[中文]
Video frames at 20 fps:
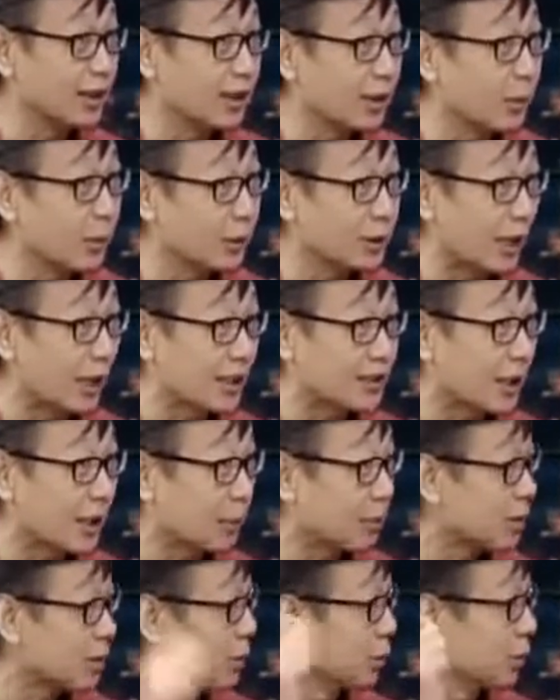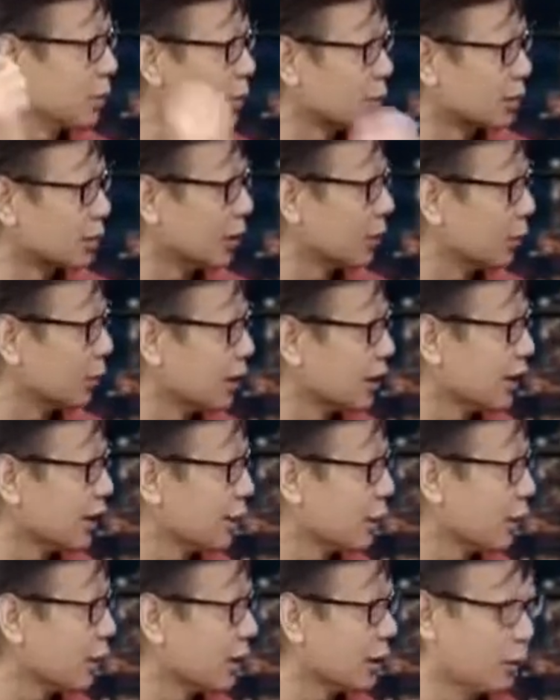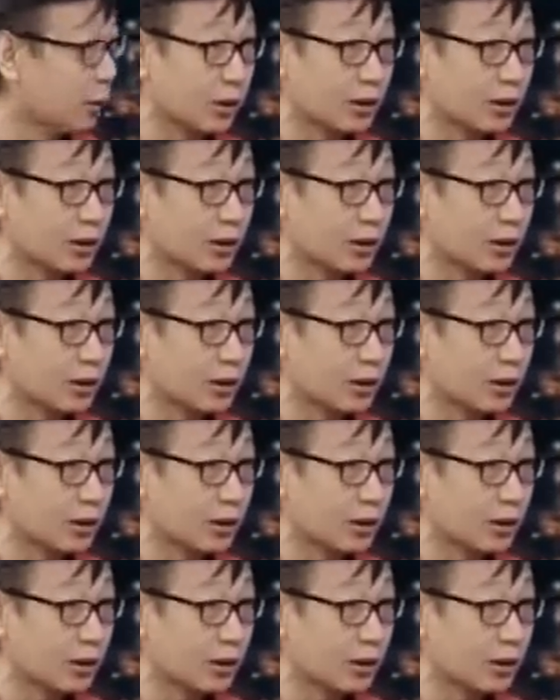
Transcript: 不跟德国打仗吗？你怎么用德国的音乐呢？